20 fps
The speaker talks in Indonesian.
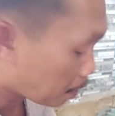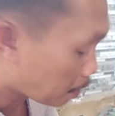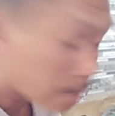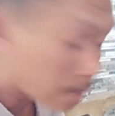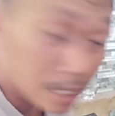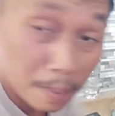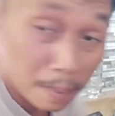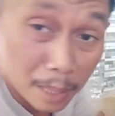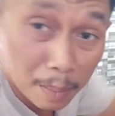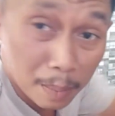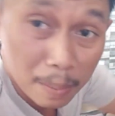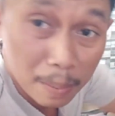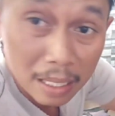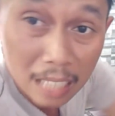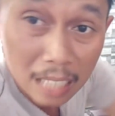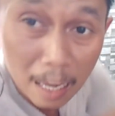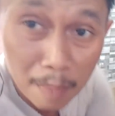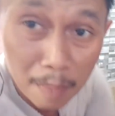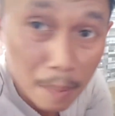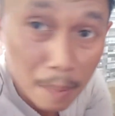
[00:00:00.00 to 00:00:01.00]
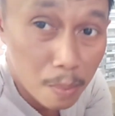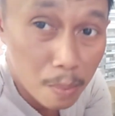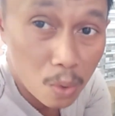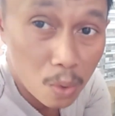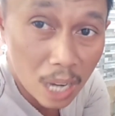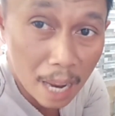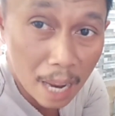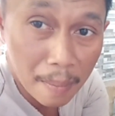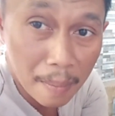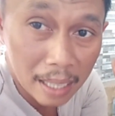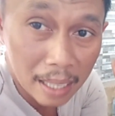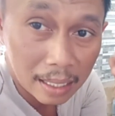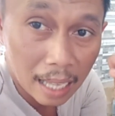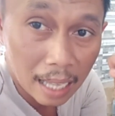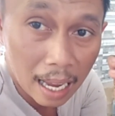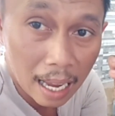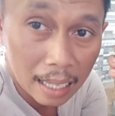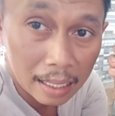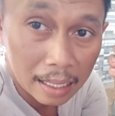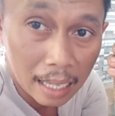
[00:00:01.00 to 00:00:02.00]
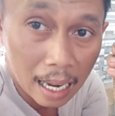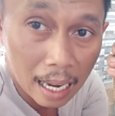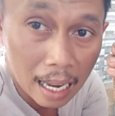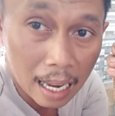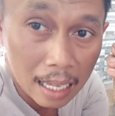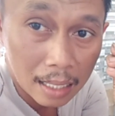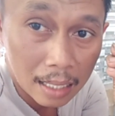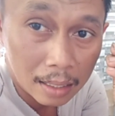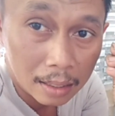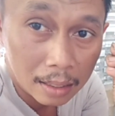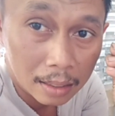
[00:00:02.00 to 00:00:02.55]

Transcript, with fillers: teman-teman bisa membuka mata Anda